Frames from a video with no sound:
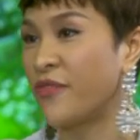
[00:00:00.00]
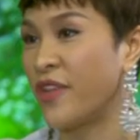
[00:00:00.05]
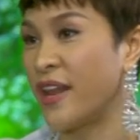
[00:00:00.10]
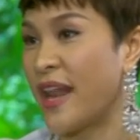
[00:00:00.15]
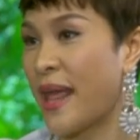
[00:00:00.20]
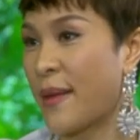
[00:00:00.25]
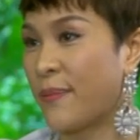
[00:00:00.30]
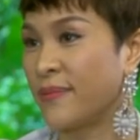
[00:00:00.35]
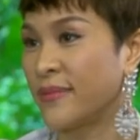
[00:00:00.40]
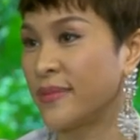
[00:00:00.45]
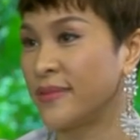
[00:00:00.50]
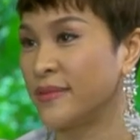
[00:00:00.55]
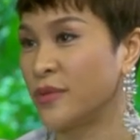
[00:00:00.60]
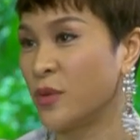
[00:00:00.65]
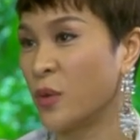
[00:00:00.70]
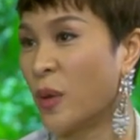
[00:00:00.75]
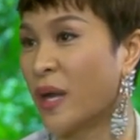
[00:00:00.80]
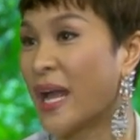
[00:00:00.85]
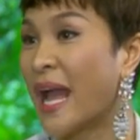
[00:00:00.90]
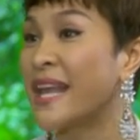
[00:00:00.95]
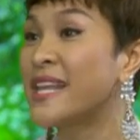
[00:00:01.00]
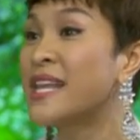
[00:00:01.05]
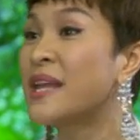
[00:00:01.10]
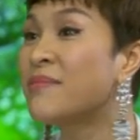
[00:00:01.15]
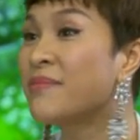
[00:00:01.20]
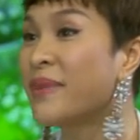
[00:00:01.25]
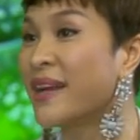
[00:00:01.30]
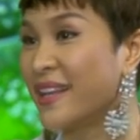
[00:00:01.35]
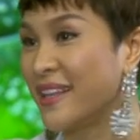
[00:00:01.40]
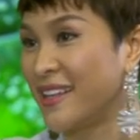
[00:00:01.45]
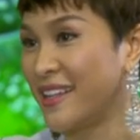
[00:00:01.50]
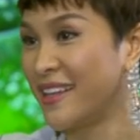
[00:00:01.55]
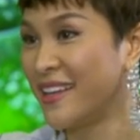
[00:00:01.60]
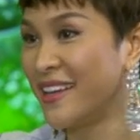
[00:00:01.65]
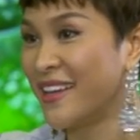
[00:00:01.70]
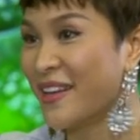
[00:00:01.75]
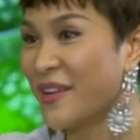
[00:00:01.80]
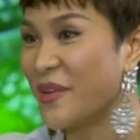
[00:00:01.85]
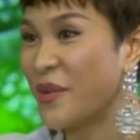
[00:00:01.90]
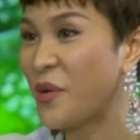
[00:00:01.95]
vẻ đẹp của cá nhân mình
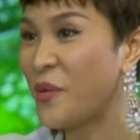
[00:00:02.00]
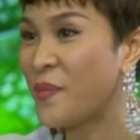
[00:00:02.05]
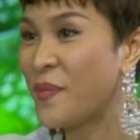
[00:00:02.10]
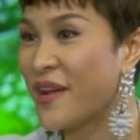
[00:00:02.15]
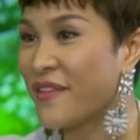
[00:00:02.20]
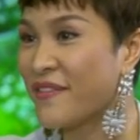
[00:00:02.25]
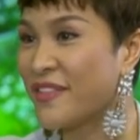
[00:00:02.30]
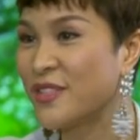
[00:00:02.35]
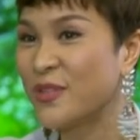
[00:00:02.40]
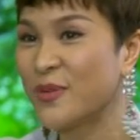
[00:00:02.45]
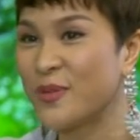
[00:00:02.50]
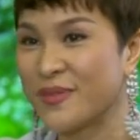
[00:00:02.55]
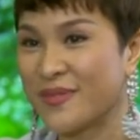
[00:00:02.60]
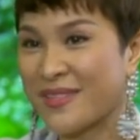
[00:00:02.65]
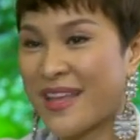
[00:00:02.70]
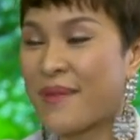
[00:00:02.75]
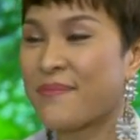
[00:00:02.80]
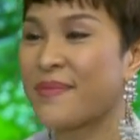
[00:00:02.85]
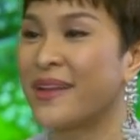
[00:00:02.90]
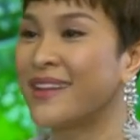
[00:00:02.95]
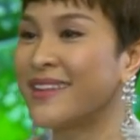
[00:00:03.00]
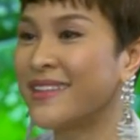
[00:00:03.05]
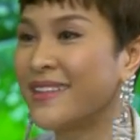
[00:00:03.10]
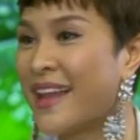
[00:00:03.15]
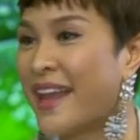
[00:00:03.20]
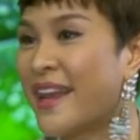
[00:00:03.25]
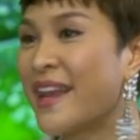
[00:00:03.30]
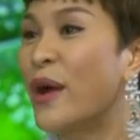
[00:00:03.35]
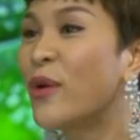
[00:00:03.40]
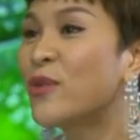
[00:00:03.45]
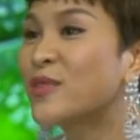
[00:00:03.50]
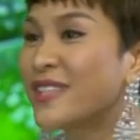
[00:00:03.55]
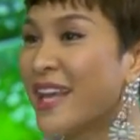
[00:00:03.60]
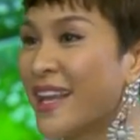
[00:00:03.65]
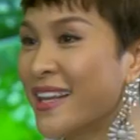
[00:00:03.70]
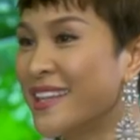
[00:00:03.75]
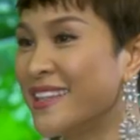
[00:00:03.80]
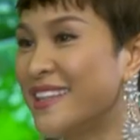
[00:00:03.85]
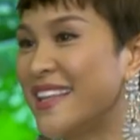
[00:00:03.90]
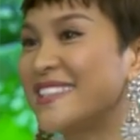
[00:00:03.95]
đúng không mà ví dụ da mình là nâu
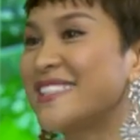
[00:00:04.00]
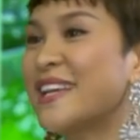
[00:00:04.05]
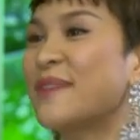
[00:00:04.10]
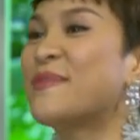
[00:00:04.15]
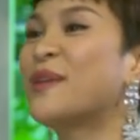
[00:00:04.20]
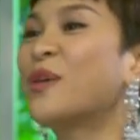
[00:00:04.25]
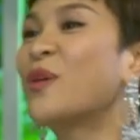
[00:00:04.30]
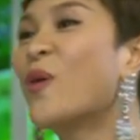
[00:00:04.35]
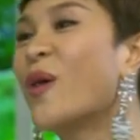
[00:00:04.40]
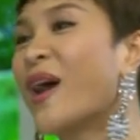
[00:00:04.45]
sẵn thì tại sao mình cố